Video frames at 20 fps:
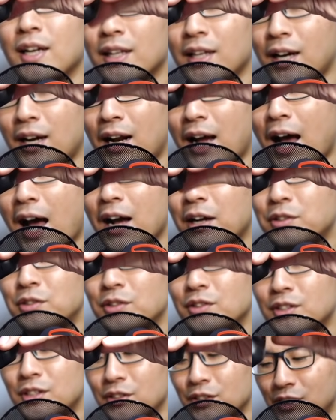がだから開
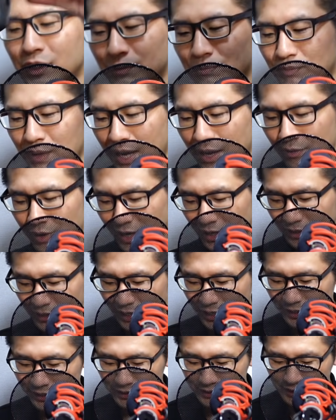くっていう心配は
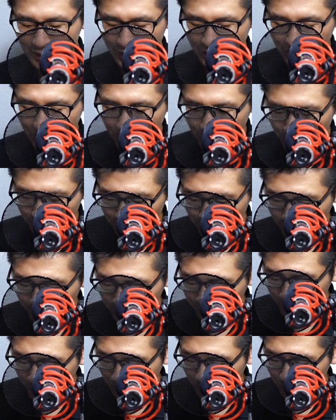ないですね。よく